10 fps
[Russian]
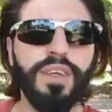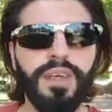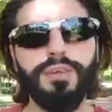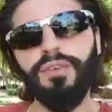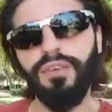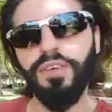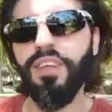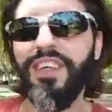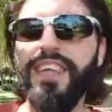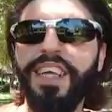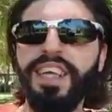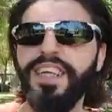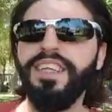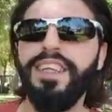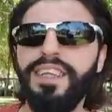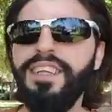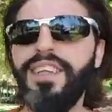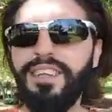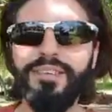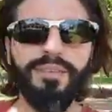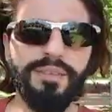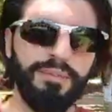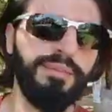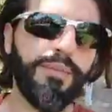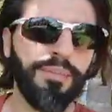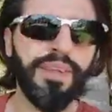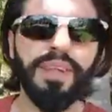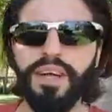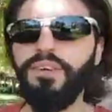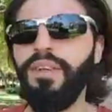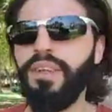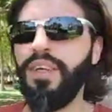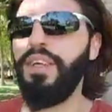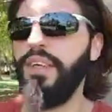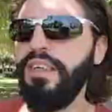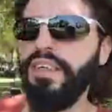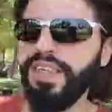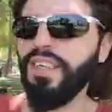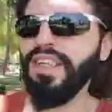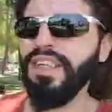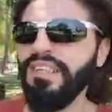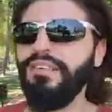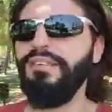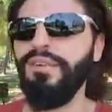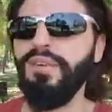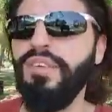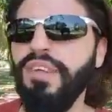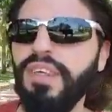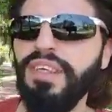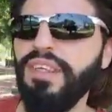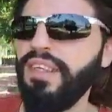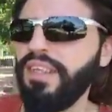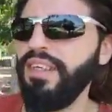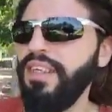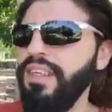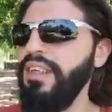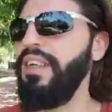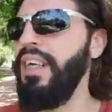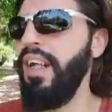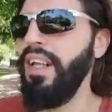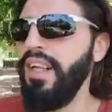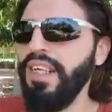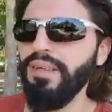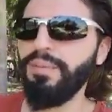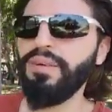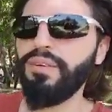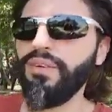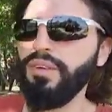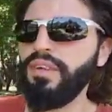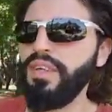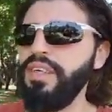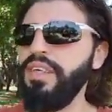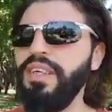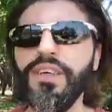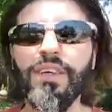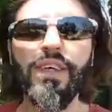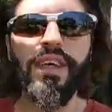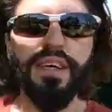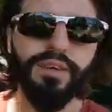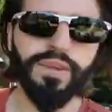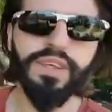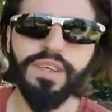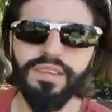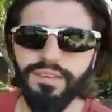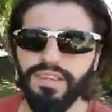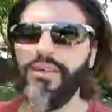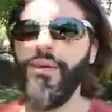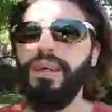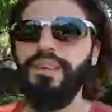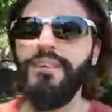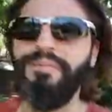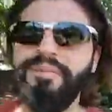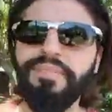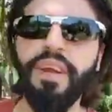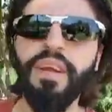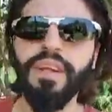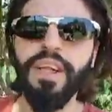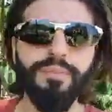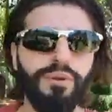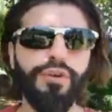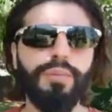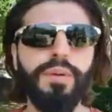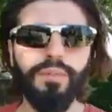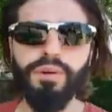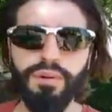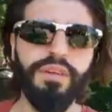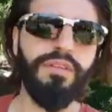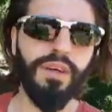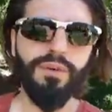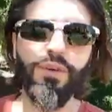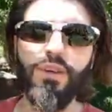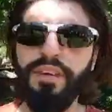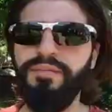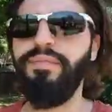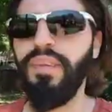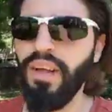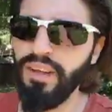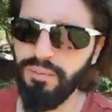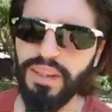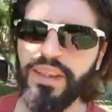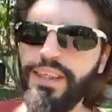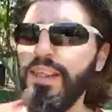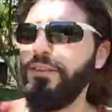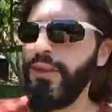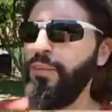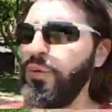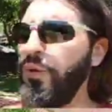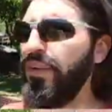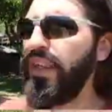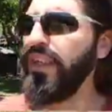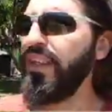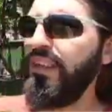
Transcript: короче, был какой-то резонанс в Турции с Россией, и пришлось уехать в Азербайджан. Там тоже поработал два года. Министерство не буду говорить